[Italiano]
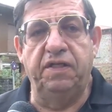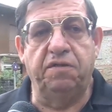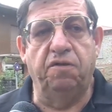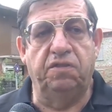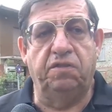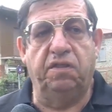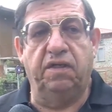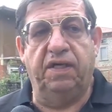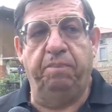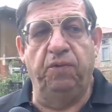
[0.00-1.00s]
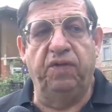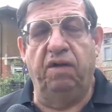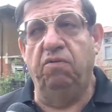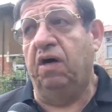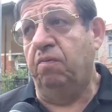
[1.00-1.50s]
discorso è più che
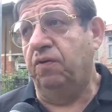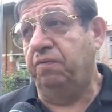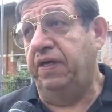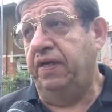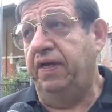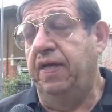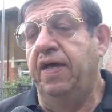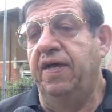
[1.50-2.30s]
l'uomo, qui